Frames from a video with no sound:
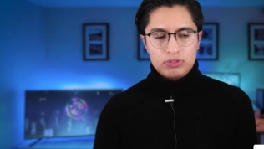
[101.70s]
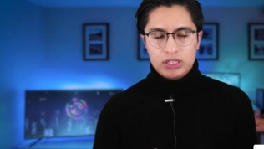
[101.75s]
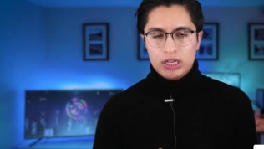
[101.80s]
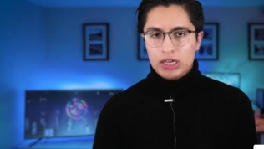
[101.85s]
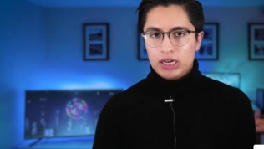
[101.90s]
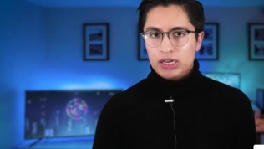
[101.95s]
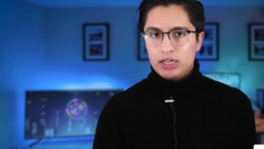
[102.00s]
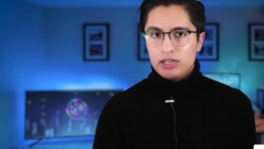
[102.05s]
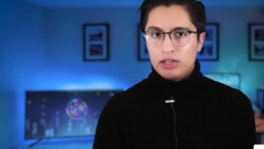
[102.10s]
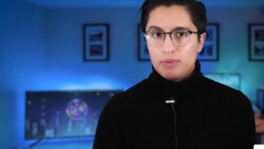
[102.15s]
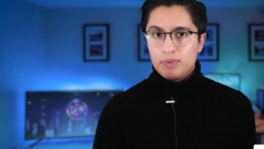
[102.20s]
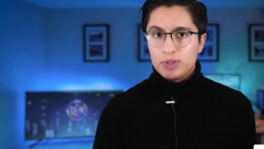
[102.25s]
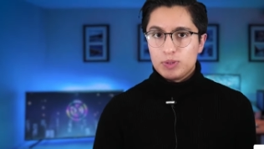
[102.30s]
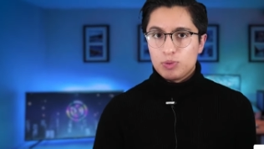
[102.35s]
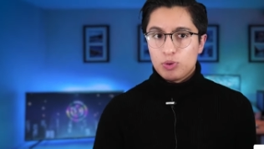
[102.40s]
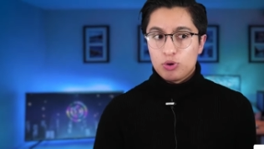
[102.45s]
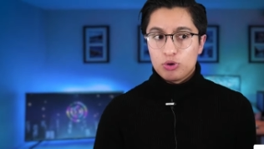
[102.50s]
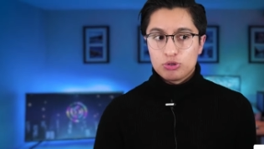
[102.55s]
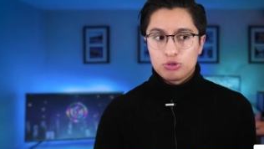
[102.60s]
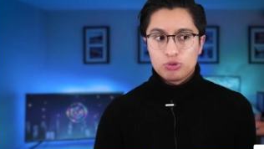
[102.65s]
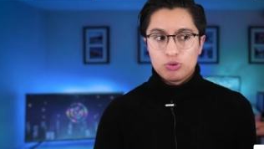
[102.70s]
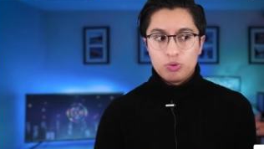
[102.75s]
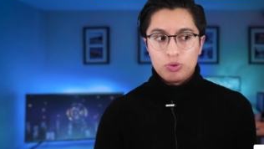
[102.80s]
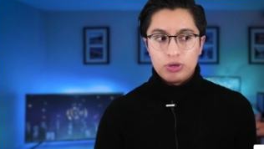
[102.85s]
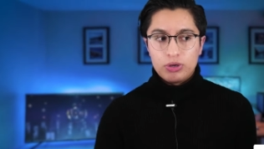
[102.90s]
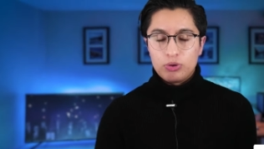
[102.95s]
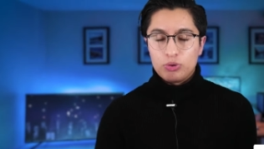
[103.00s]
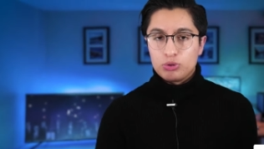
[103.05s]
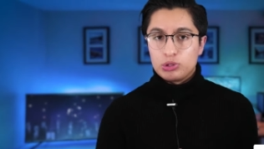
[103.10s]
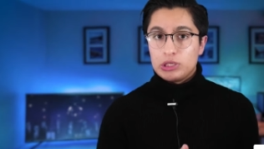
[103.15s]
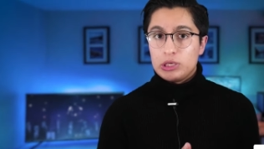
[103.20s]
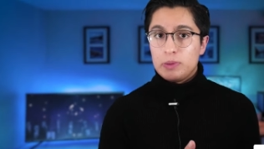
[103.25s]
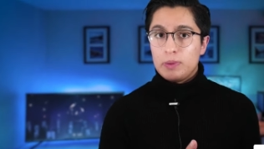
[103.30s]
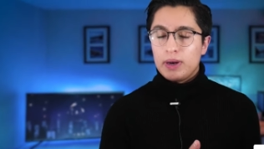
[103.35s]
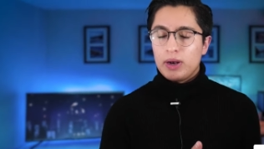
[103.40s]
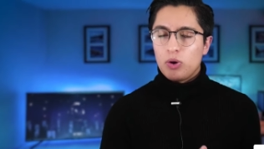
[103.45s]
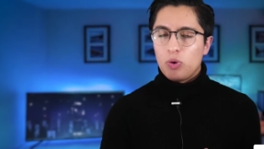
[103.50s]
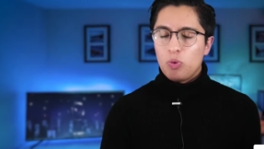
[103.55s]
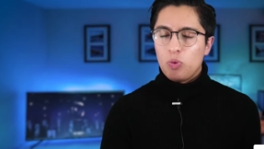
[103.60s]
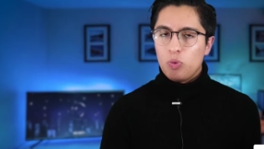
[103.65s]
tienen el mismo costo o
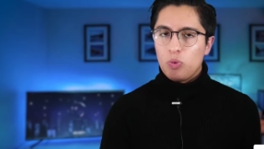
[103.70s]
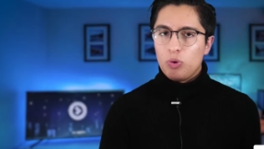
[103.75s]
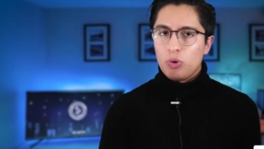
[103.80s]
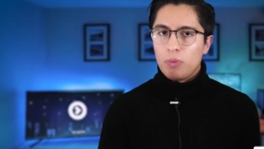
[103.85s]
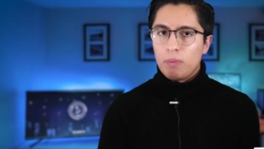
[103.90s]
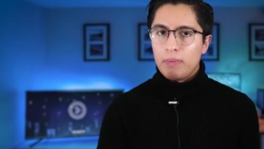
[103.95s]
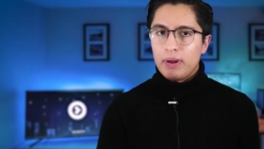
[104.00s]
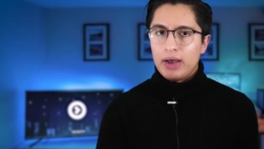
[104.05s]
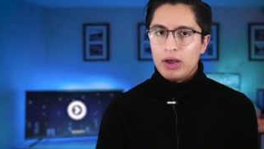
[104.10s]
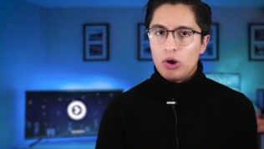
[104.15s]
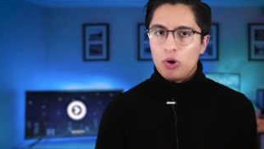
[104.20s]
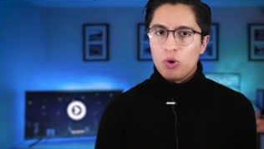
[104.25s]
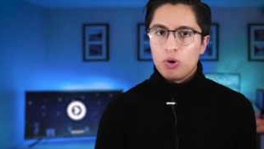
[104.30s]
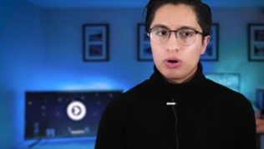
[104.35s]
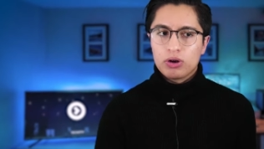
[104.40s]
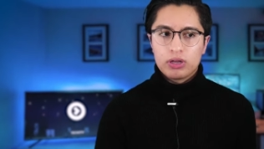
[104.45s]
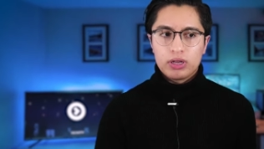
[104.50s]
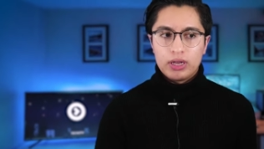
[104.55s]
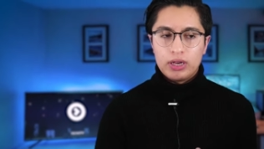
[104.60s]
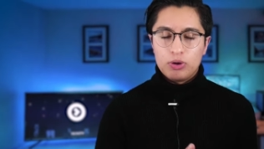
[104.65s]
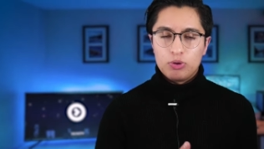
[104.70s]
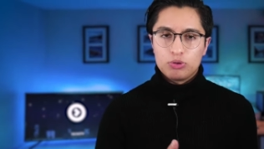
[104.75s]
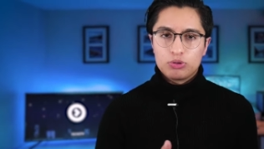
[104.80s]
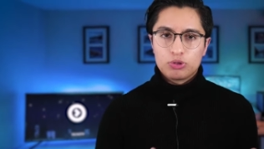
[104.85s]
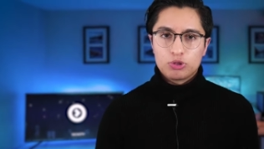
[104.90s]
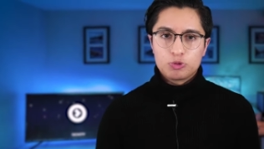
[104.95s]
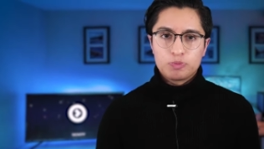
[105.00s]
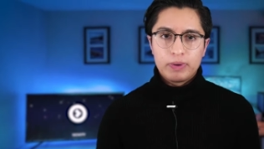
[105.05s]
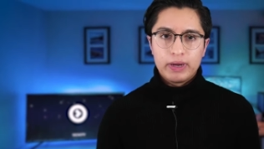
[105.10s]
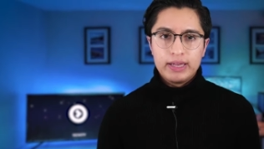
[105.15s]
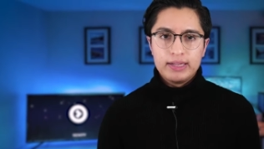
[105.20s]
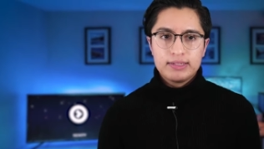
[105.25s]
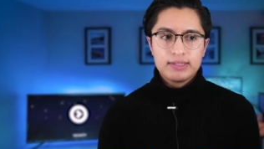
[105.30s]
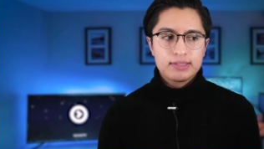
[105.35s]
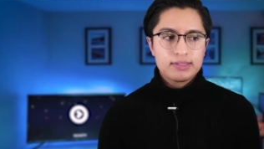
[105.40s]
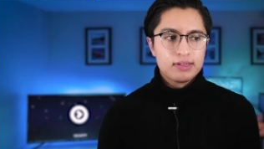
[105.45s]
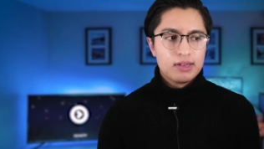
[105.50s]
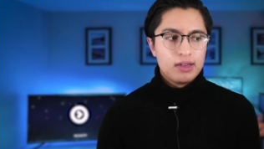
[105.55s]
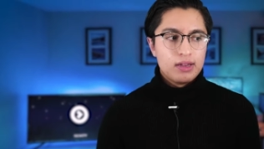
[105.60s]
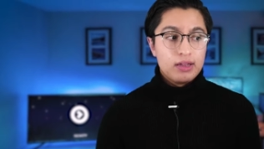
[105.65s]
inclusive alguno menor que en otros
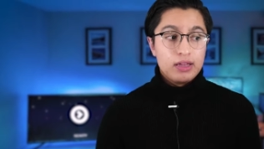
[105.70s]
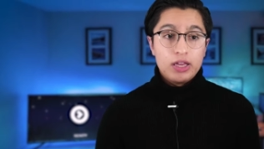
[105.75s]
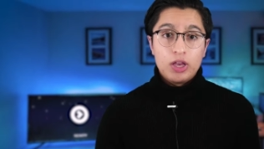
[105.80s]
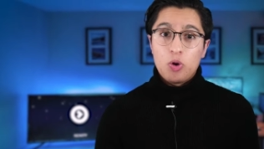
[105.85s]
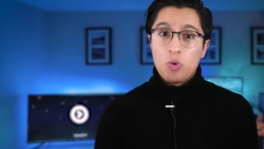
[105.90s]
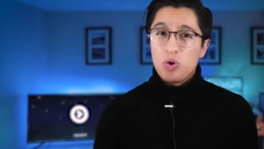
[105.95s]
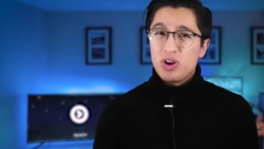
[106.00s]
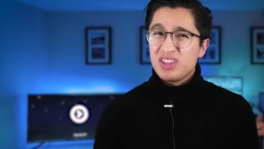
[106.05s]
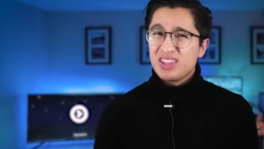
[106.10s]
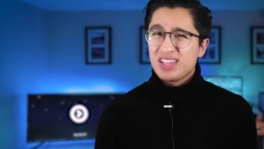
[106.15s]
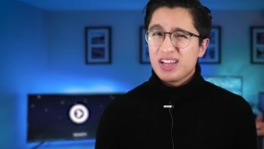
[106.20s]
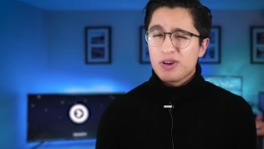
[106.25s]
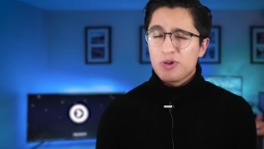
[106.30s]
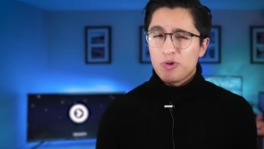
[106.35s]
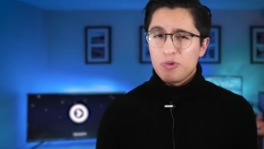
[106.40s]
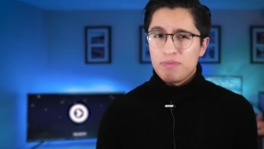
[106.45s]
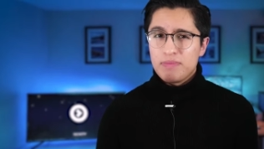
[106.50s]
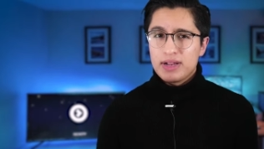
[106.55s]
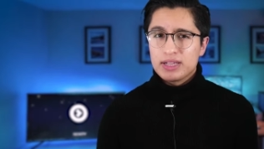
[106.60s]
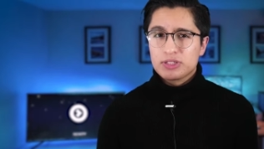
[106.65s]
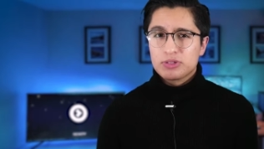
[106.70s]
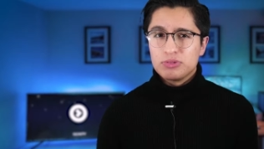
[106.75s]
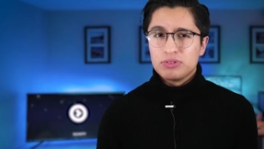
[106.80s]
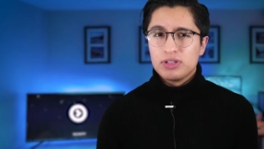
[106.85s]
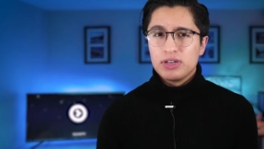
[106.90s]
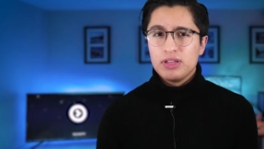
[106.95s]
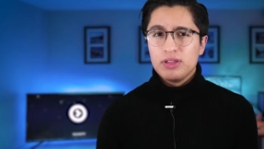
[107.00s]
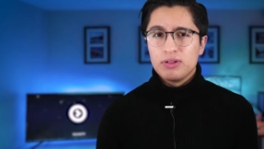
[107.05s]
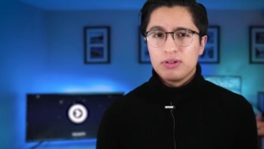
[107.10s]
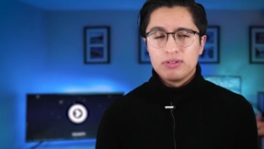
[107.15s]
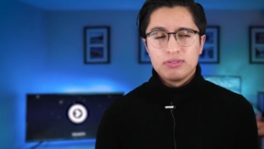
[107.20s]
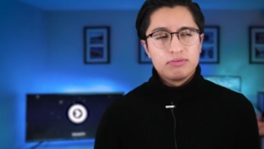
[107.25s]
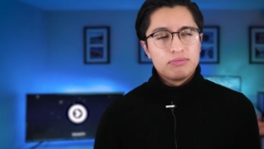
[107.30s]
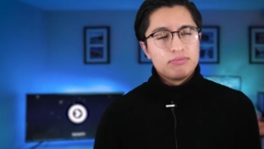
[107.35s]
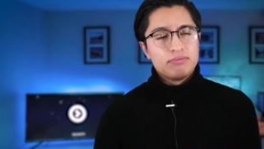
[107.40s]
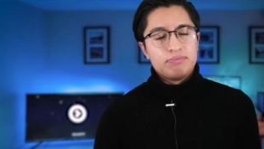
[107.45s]
países y cuentan con más contenido.